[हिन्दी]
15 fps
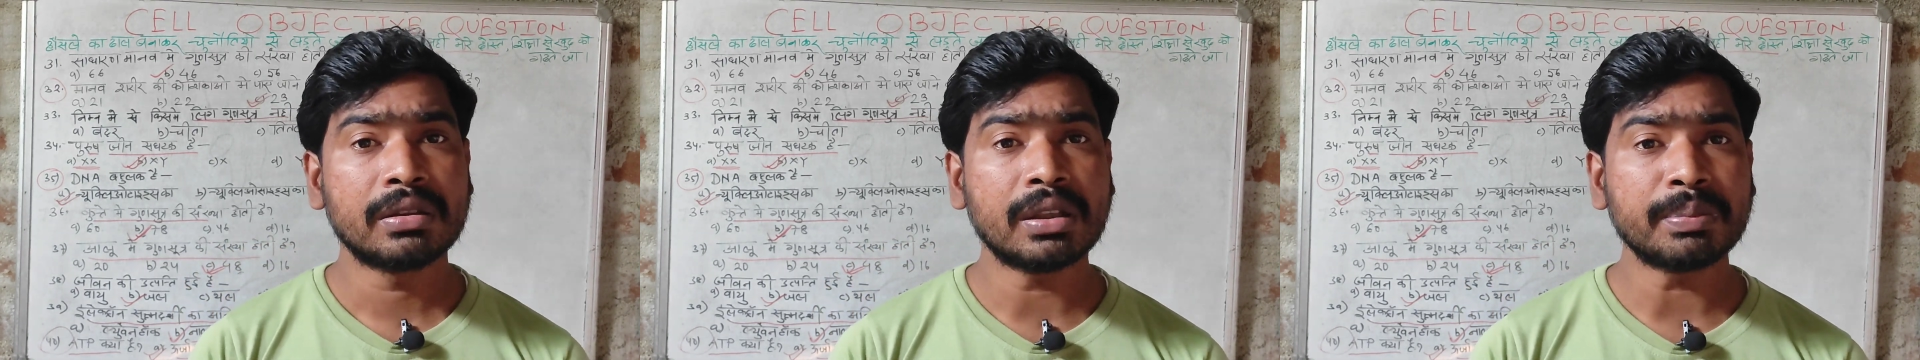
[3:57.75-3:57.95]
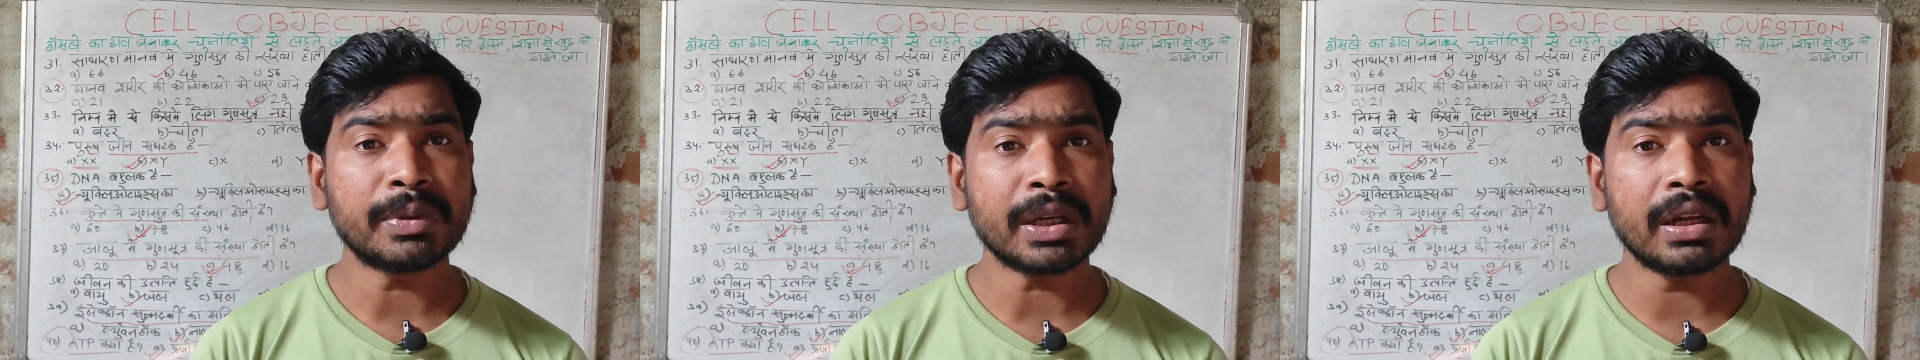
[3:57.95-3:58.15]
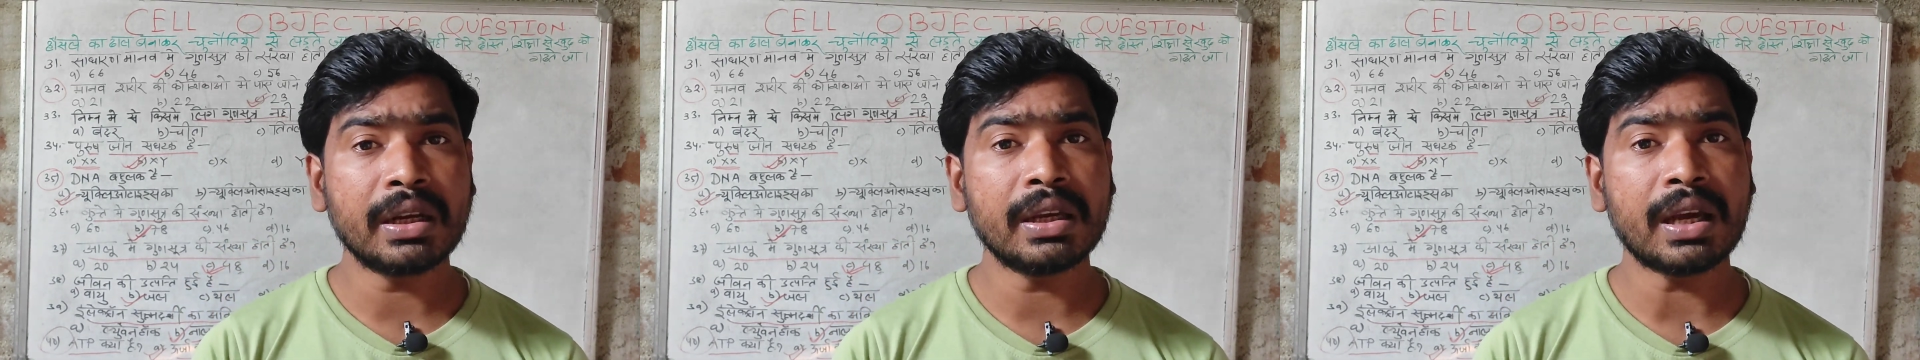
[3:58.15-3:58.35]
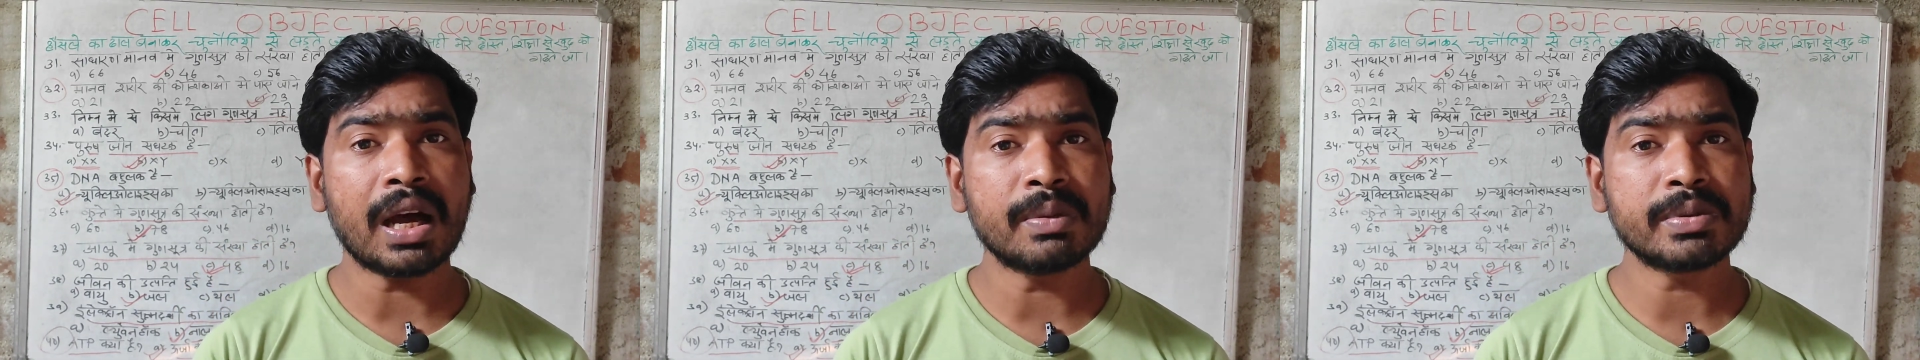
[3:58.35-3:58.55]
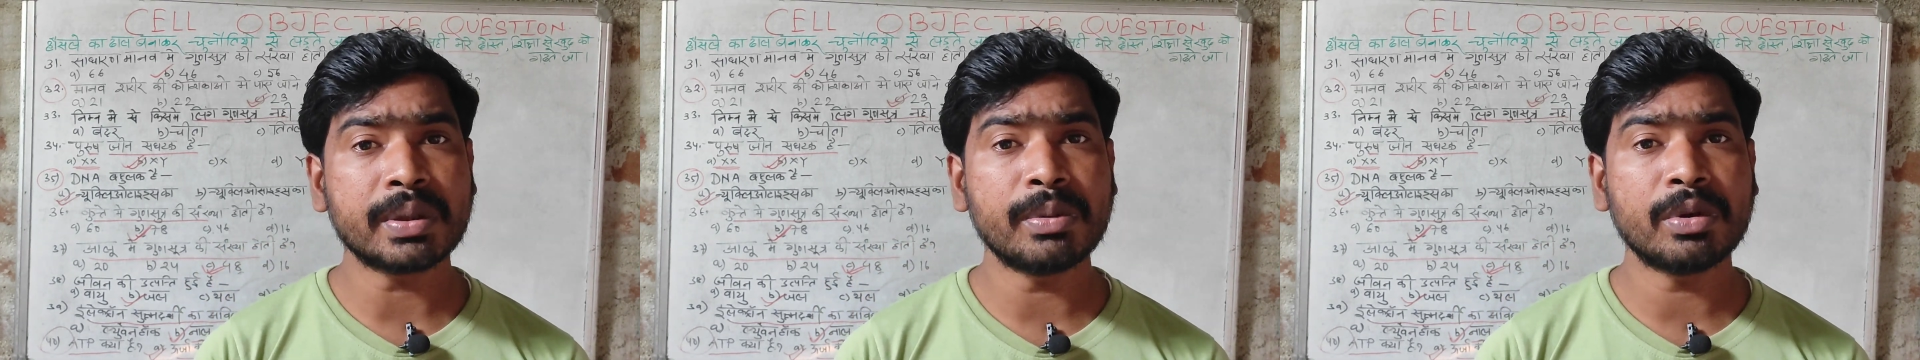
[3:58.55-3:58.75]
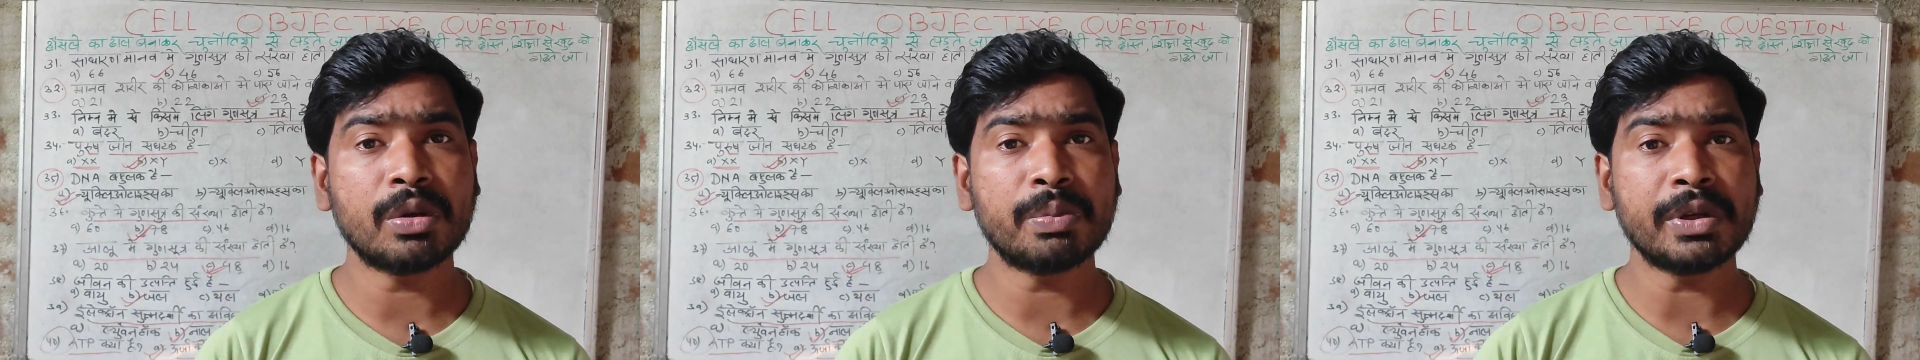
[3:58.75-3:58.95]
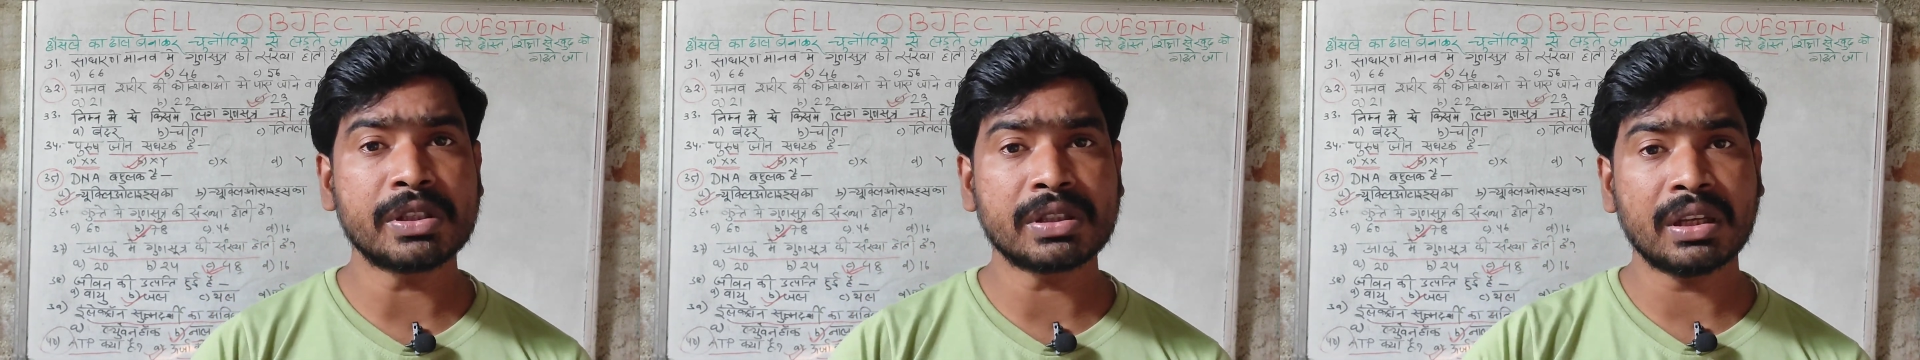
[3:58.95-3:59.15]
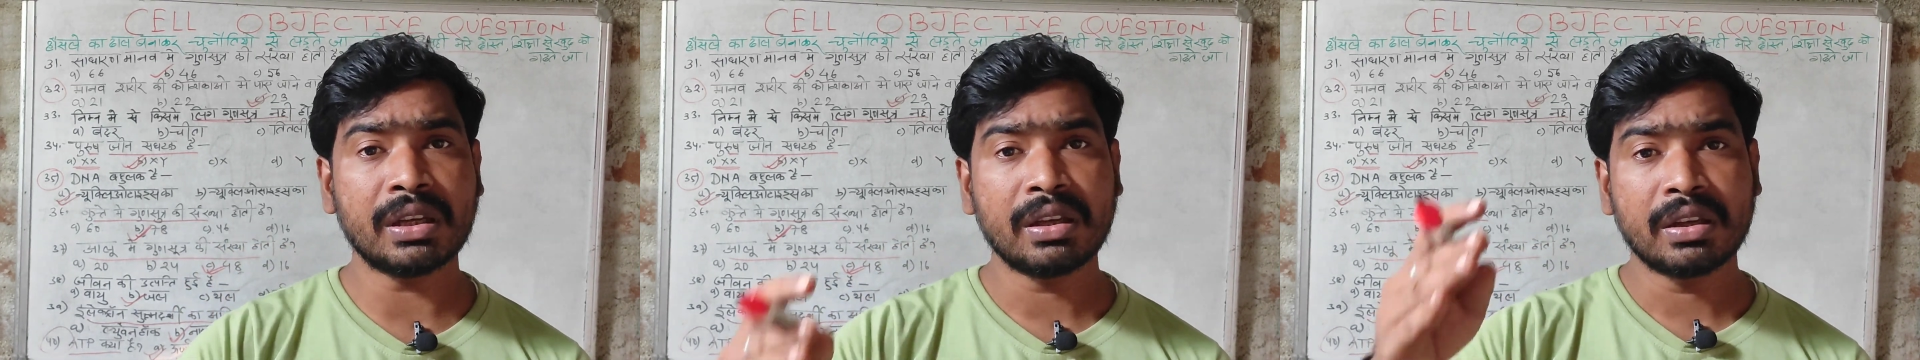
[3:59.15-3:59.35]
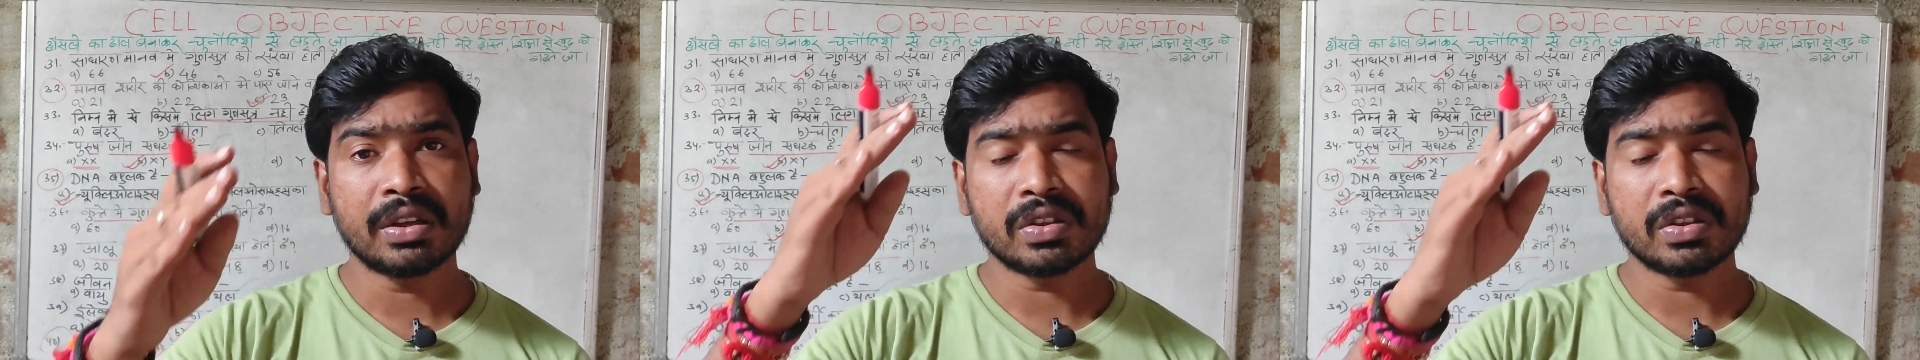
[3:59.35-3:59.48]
तब तक के लिए आप सभी को फिर से